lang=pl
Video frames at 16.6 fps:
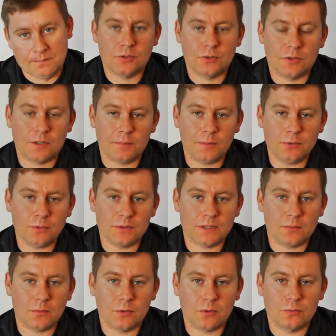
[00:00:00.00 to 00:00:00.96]
Do napędu
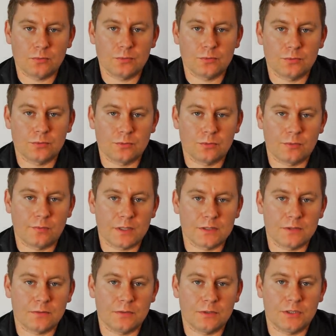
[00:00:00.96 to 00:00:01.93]
samolotu służył
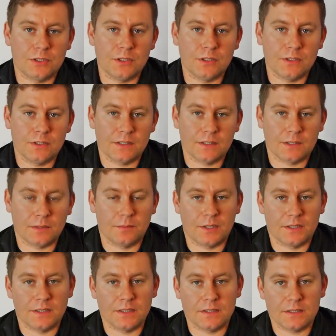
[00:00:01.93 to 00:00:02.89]
gwiazdowy silnik
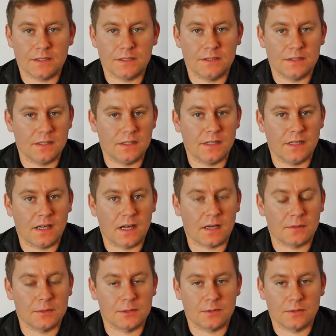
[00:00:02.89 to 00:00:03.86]
brytyjski Sidley
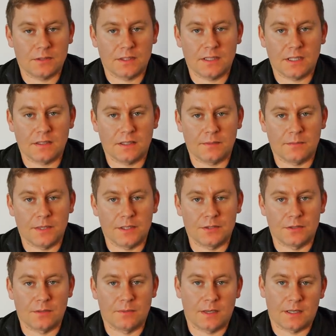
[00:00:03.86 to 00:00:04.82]
Armstrong Genet
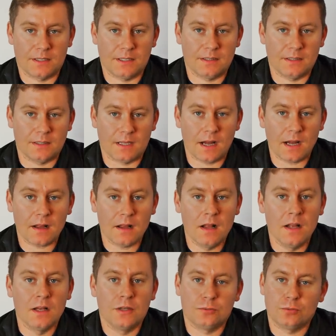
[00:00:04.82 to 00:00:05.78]
Major Mark 1A.
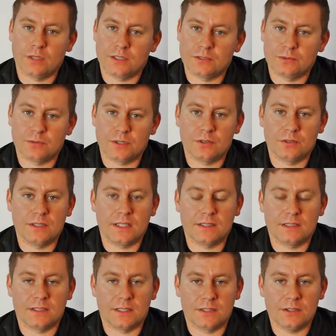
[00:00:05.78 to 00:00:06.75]
Tutaj są jego
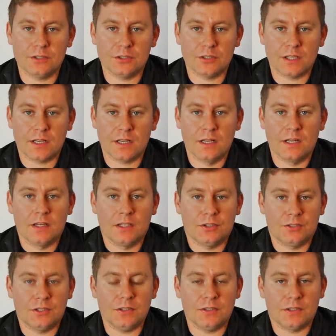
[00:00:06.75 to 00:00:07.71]
dane techniczne.
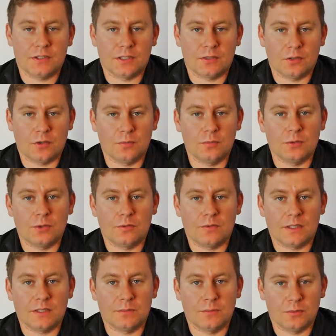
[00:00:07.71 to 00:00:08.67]
Silnik ten
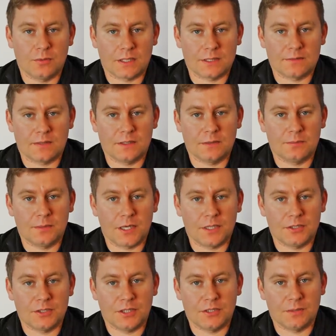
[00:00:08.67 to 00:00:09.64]
obudowany był tzw. Tak
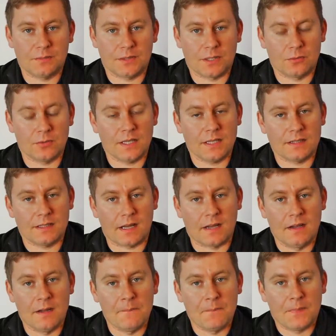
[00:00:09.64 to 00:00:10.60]
pierścieniem Townenda.